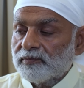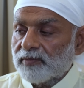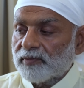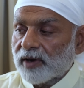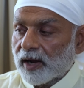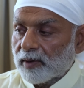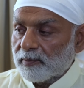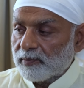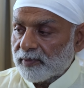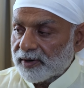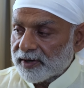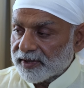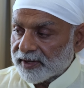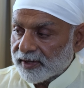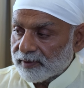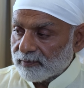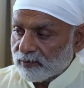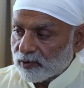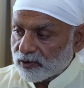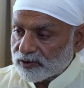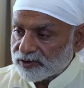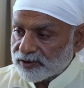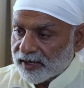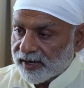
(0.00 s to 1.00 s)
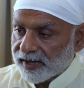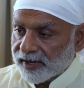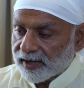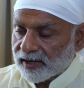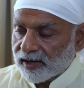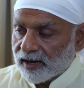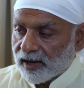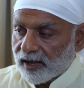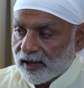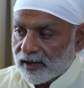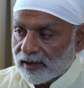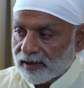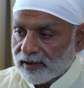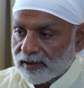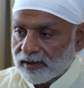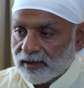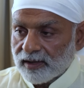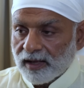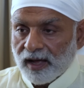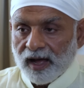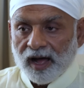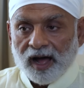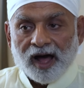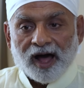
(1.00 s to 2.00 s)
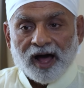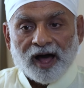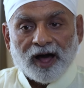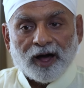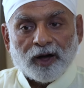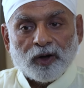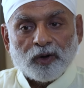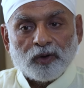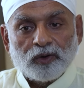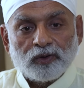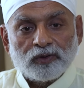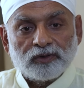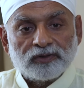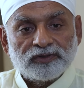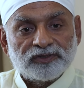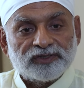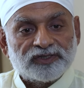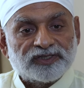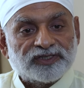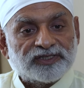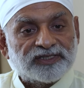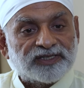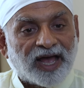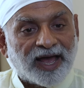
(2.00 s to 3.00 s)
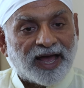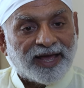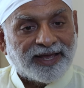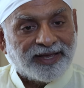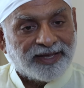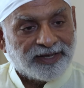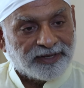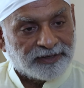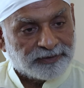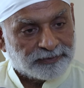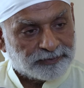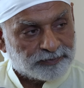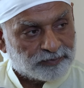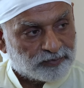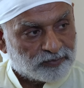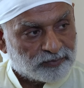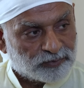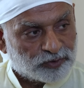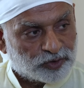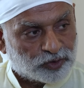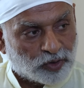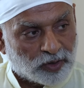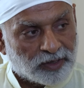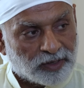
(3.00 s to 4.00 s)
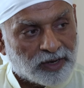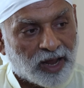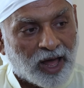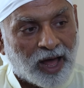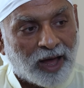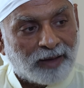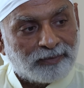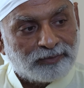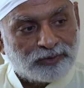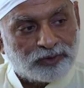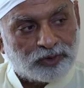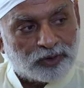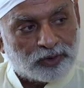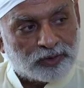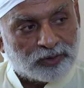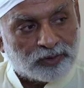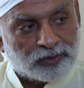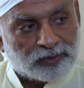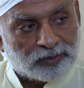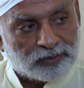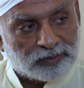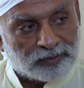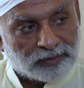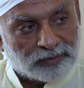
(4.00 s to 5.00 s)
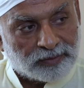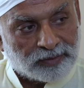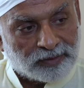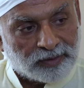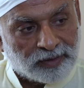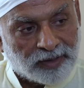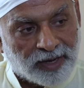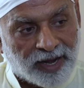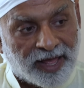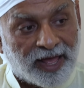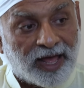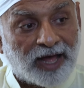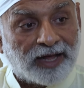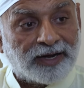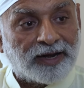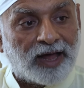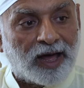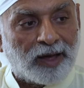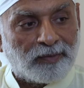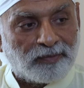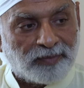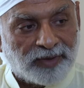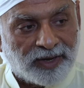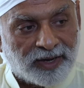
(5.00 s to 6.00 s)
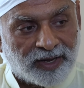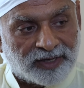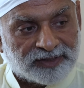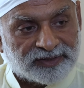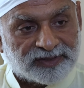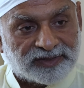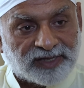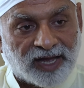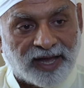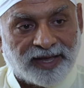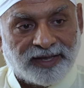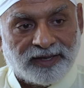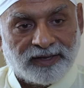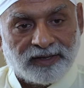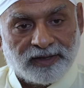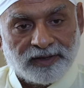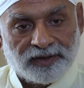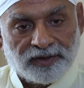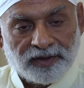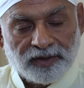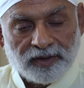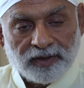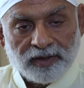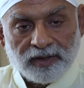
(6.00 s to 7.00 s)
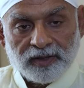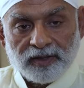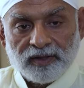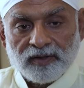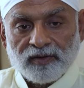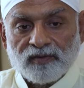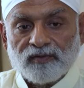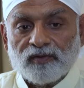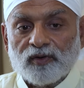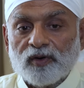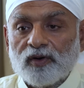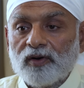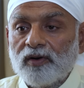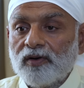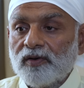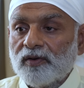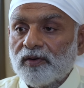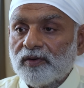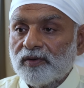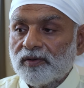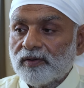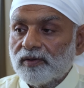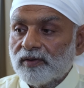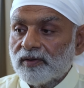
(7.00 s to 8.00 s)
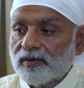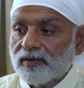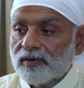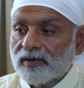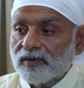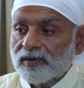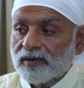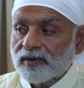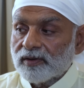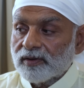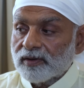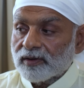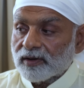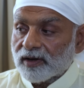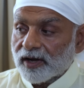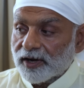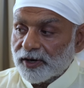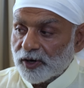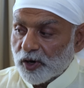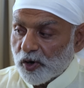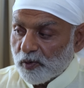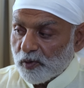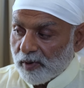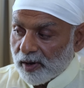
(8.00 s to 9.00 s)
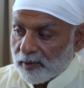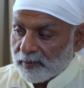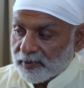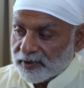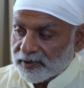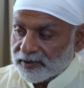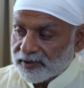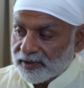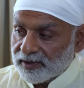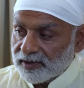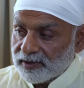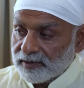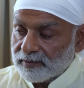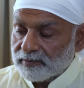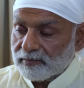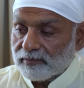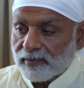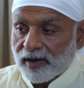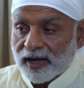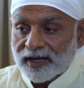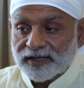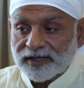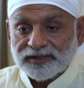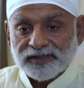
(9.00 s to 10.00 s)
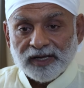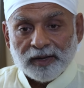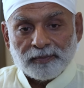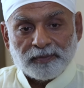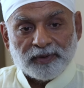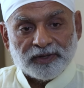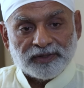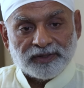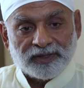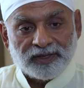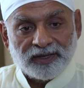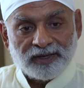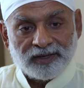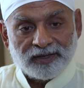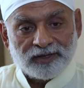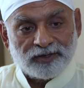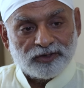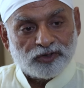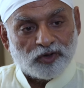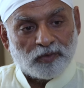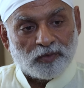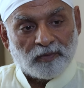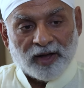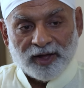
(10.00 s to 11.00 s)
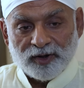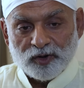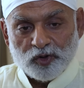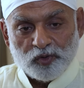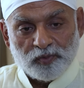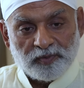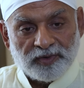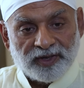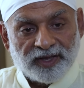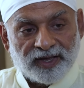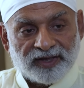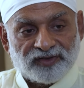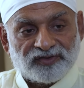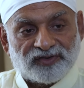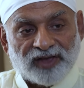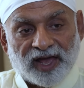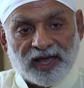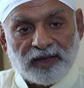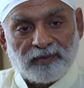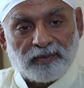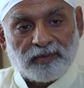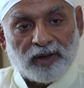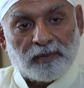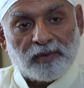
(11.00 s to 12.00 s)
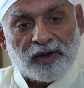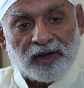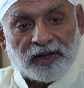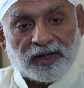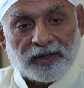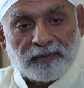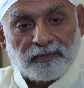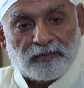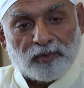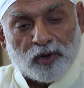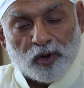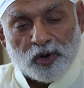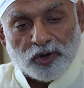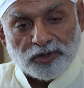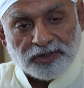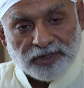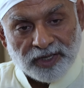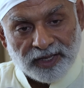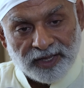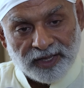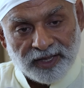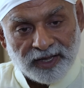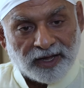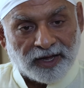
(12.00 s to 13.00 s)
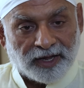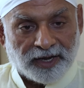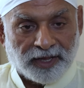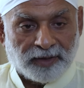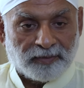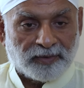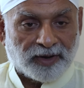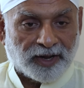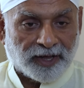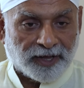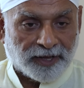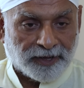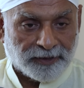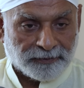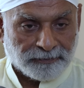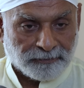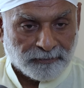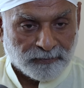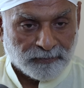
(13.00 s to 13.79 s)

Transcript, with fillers: ब्राह्मण के मुख से निकला आओ साईं तो नाम जो नया नाम मिला साईं वो खंडोबा मंदिर मालसापति जो मालूम ही है साईं बाबा के बहुत ही करीब रहे